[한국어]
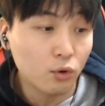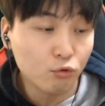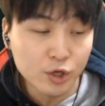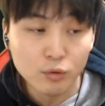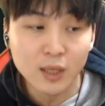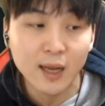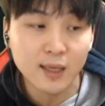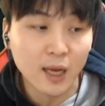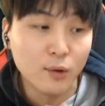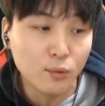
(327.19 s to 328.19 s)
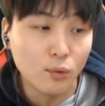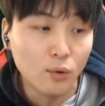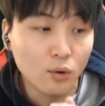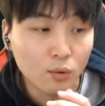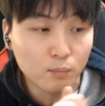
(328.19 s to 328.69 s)
귀속 다이아 따로
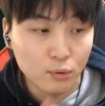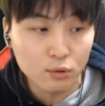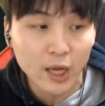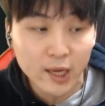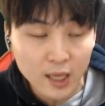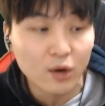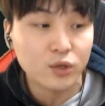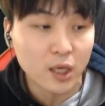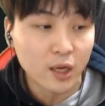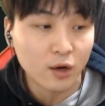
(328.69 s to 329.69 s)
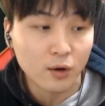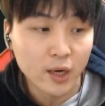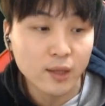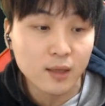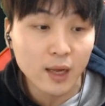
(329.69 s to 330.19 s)
있고 블루 다이아 따로 있잖아요
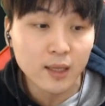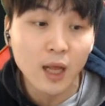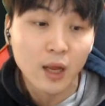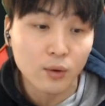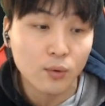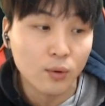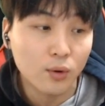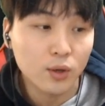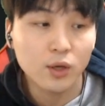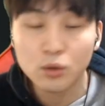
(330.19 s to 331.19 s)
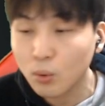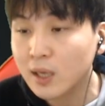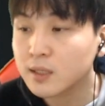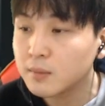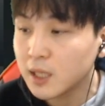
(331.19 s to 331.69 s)
레드 다이아 따로 있고 이거 똑같습니다